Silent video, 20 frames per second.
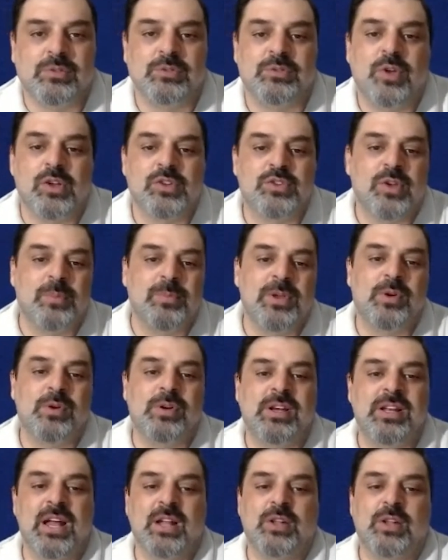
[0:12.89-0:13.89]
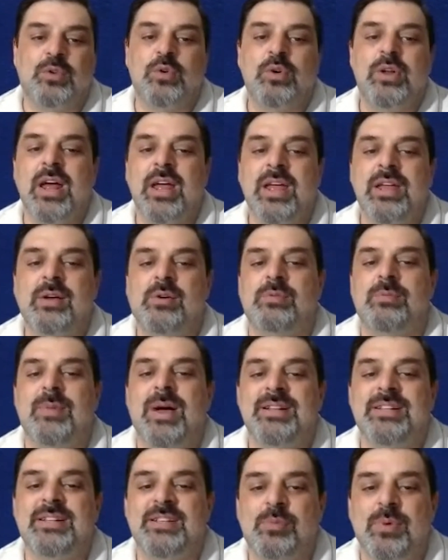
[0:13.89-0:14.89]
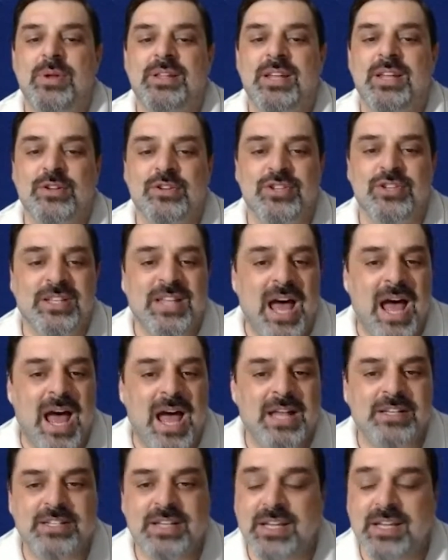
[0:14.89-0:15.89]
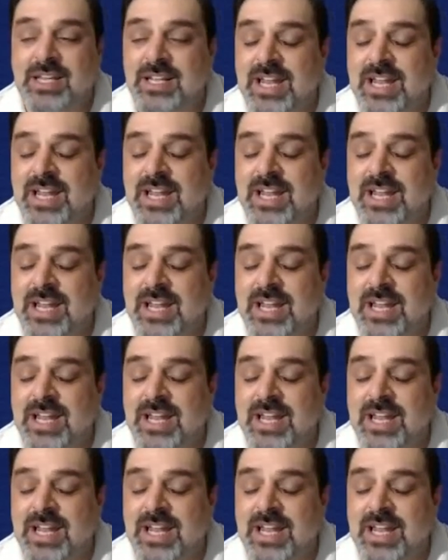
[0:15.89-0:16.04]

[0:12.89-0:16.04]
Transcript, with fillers: o nosso amigo criador aí com mais de 50 anos de idade,